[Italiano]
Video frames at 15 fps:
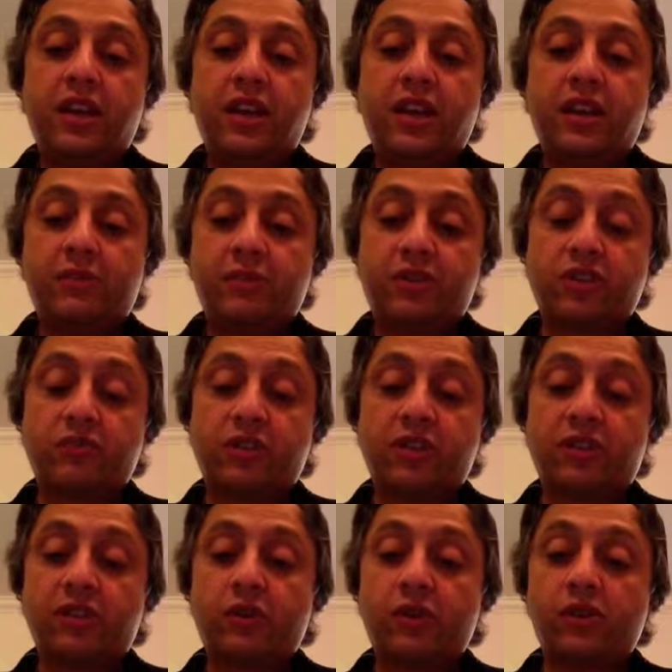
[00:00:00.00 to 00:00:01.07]
e
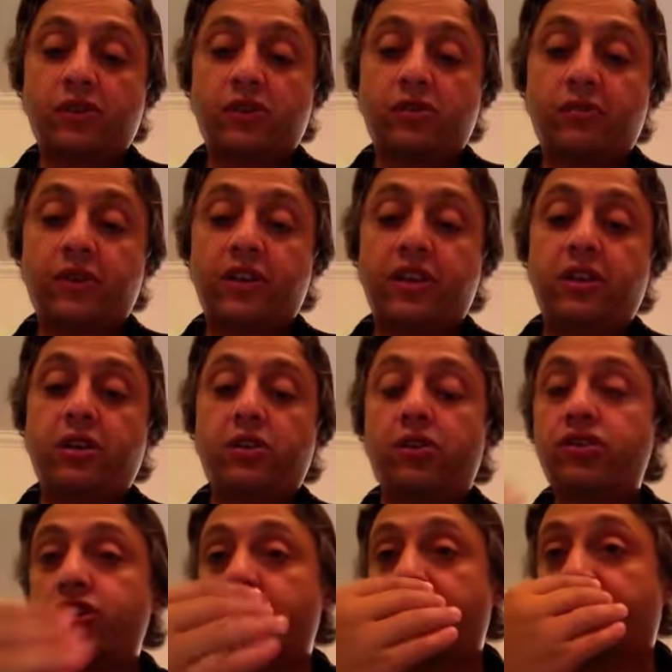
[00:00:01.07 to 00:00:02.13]
specialmente in questo
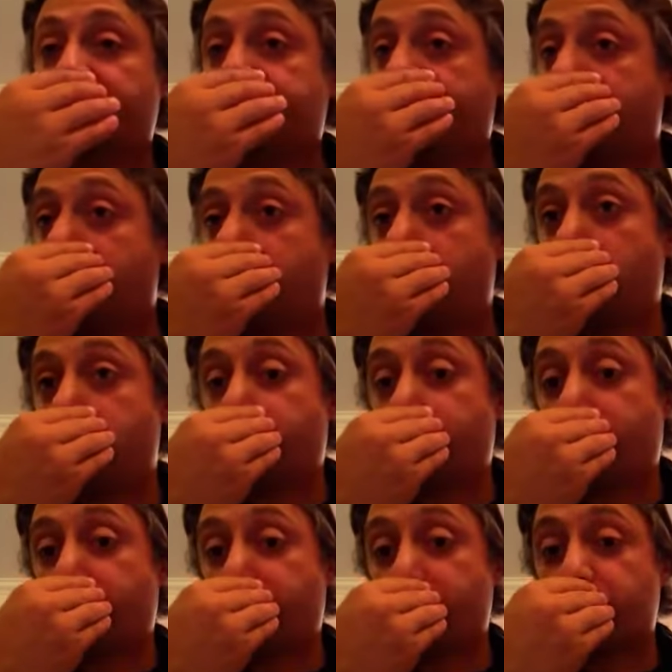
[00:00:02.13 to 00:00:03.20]
periodo c'è un attacco al
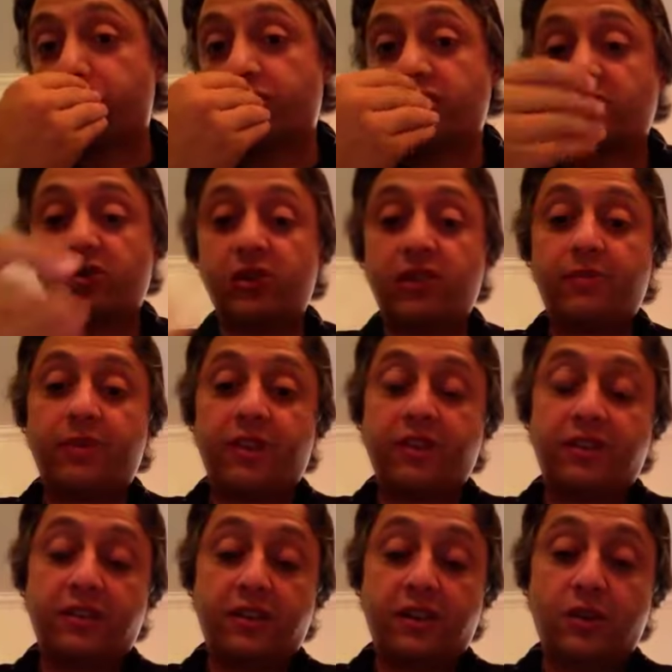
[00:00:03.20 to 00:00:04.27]
Papa Francesco da
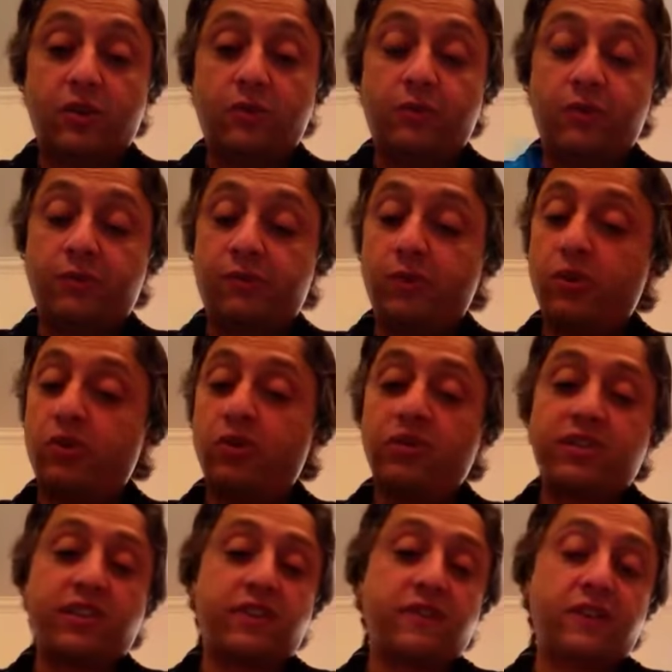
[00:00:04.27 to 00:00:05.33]
parte dei gruppi più
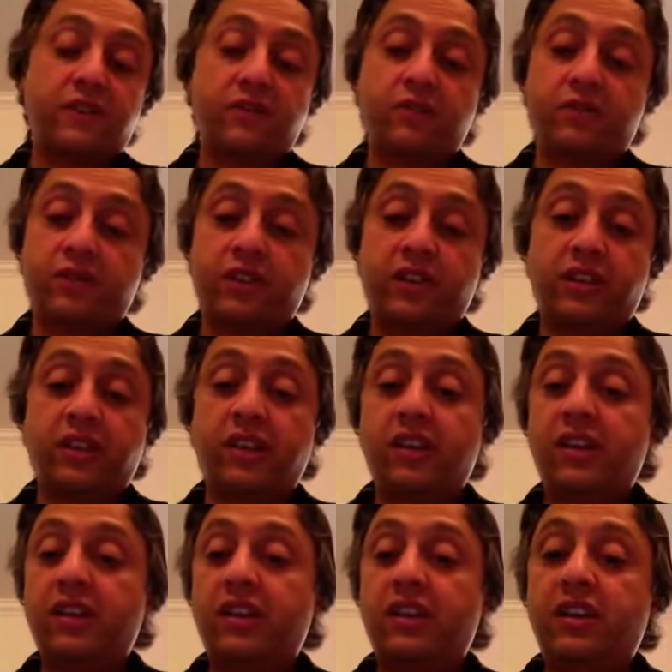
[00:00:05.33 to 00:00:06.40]
conservatori
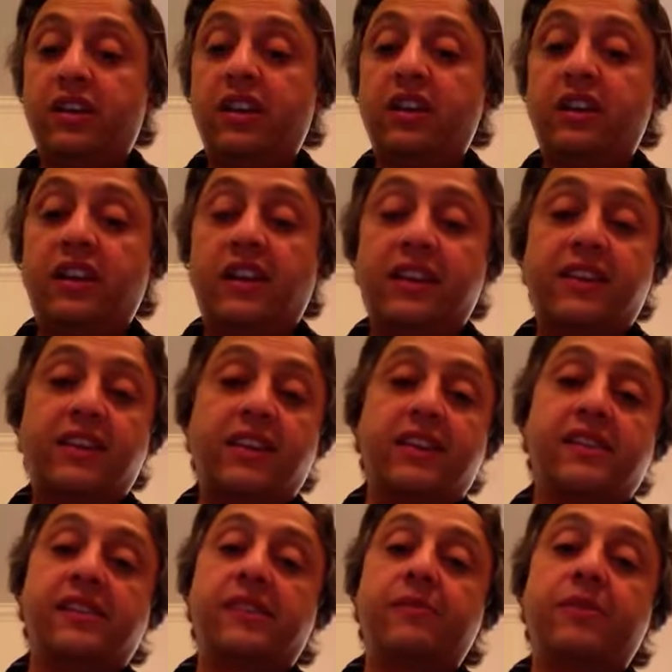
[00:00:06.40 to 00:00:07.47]
eh, della
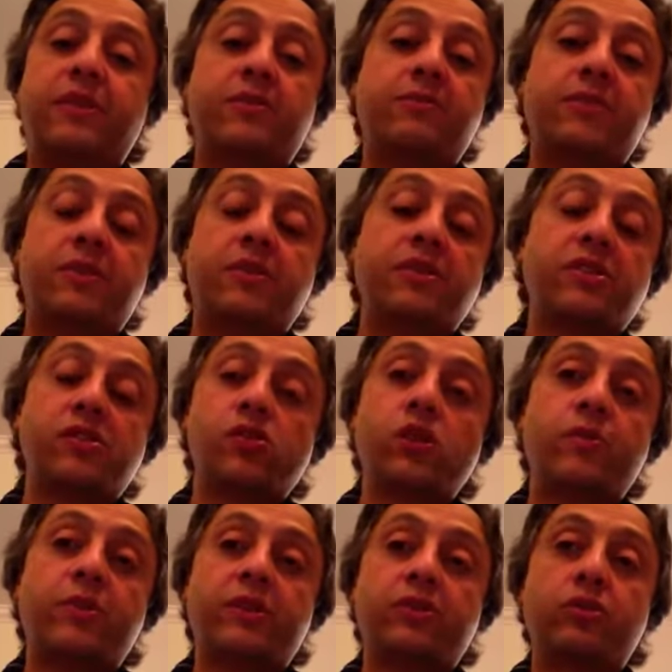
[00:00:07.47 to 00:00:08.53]
Chiesa per, per questa sua
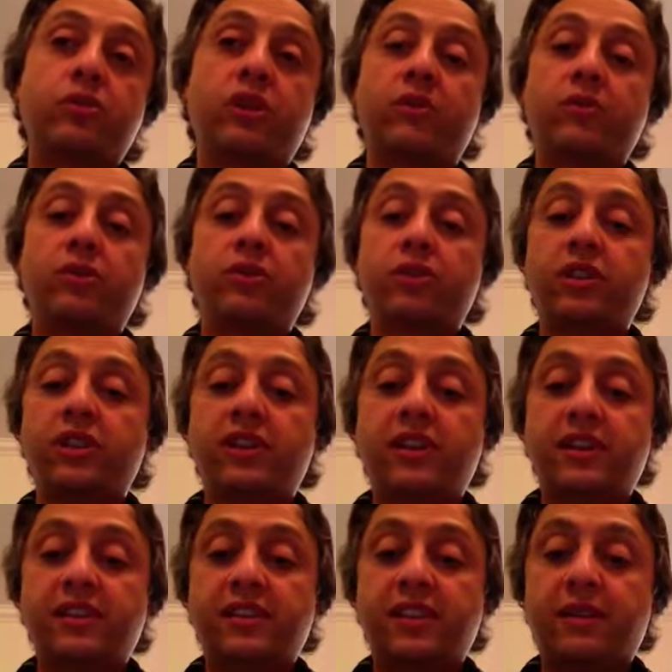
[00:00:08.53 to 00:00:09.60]
apertura al mondo
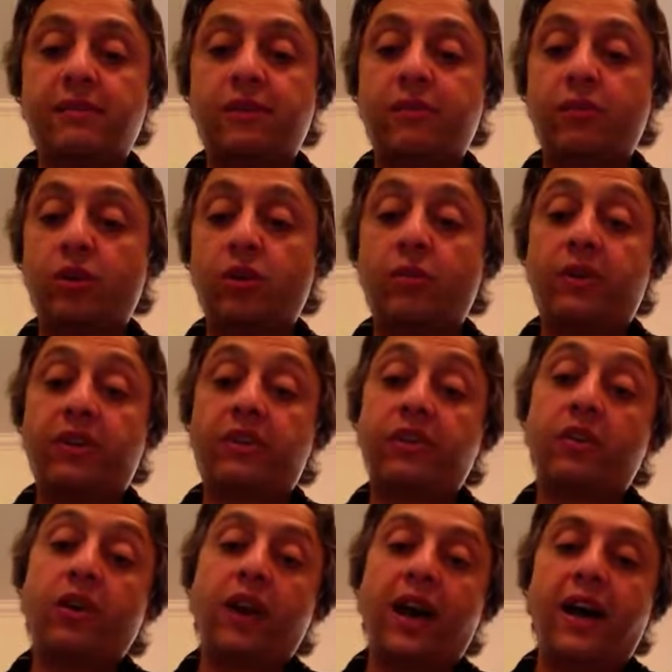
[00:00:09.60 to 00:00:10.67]
dell'Islam, in modo
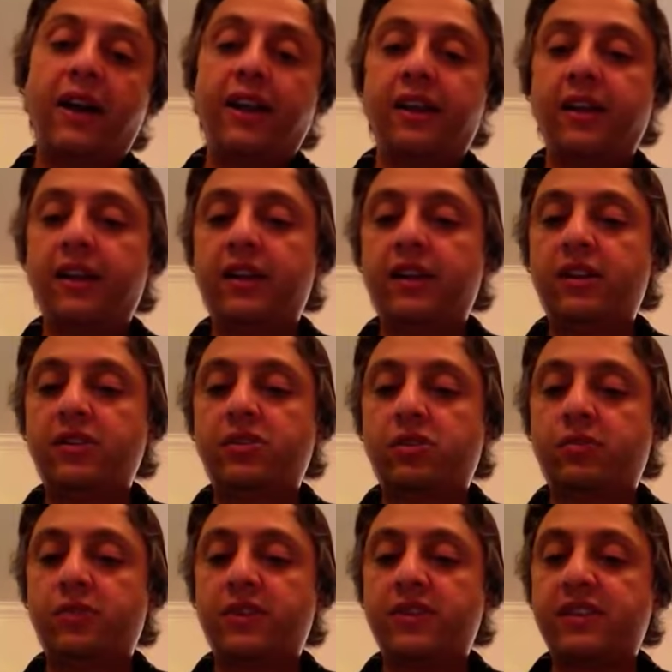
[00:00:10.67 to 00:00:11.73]
particolare Sto
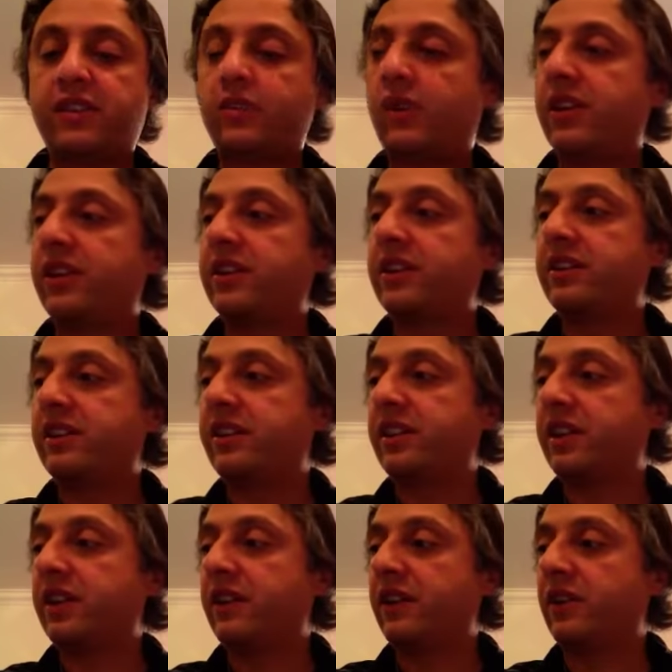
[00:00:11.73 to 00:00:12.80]
pensando alle critiche
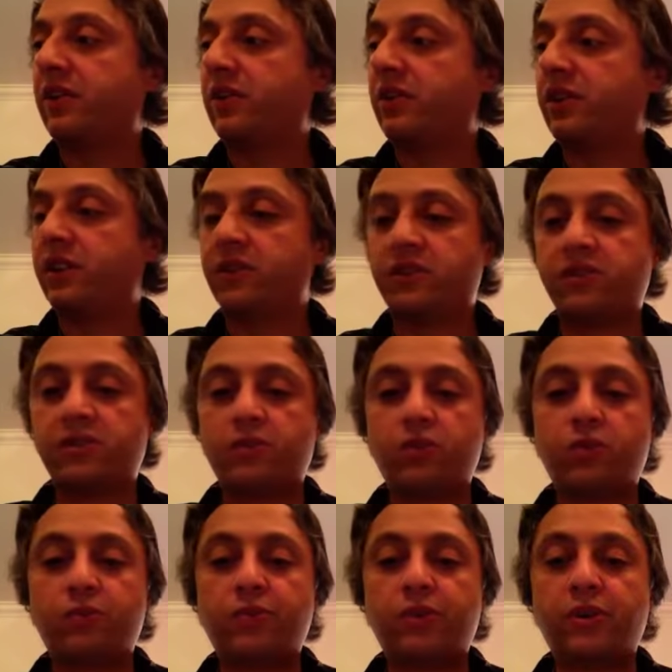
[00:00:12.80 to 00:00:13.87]
che vengono da questo
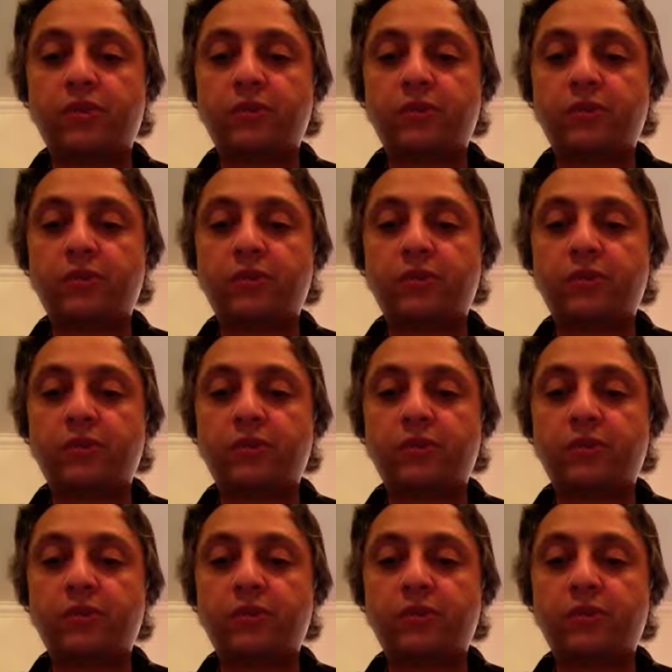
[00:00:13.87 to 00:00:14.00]
gruppo